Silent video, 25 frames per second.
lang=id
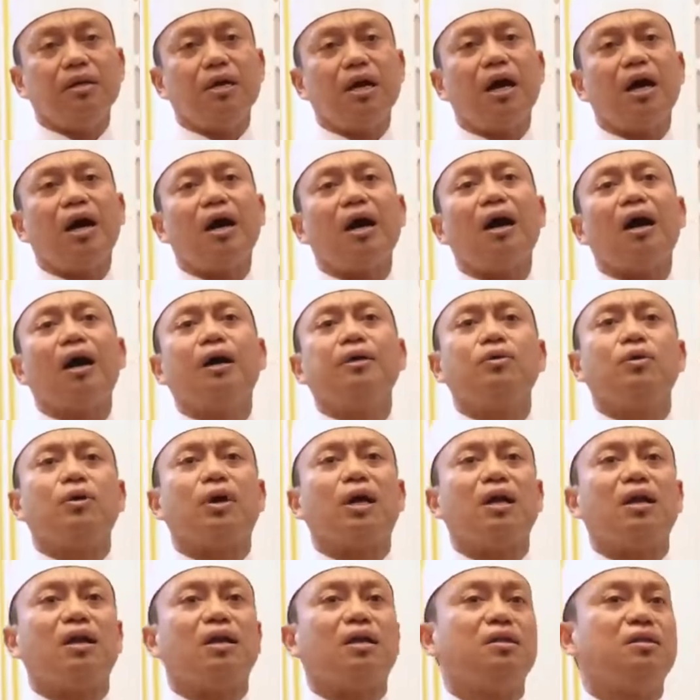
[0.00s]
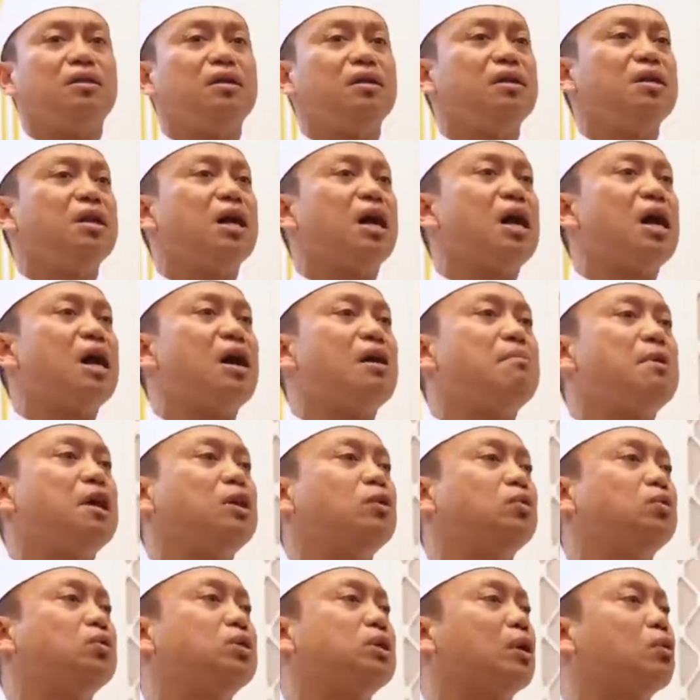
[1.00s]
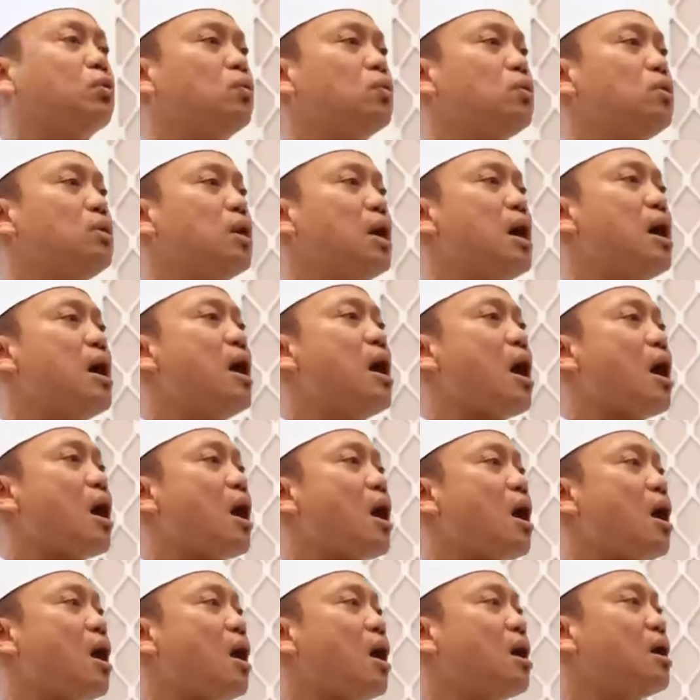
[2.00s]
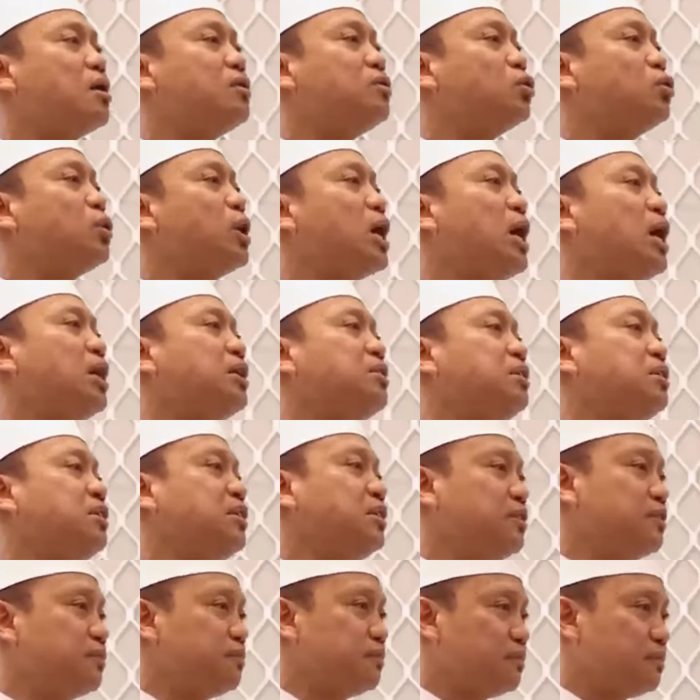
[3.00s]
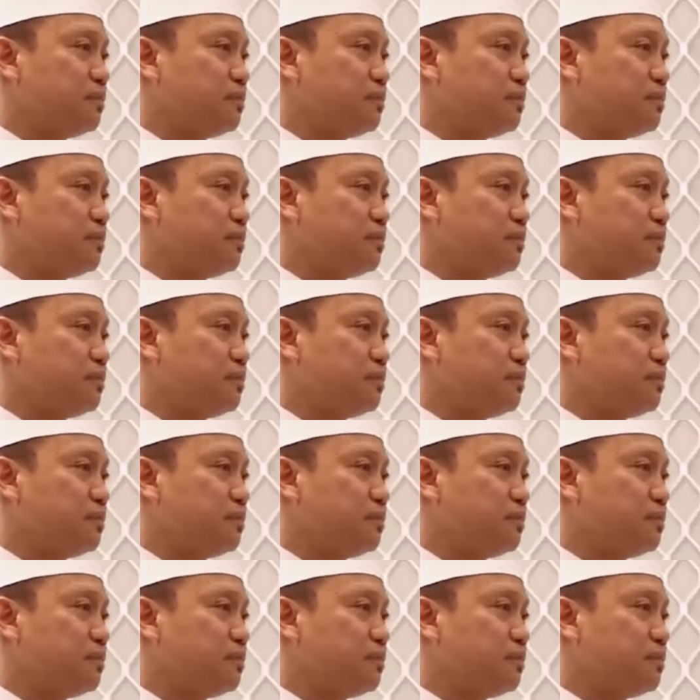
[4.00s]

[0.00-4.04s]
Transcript: Ya ayyuhalladzina amanu taqullaha haqqa tuqatih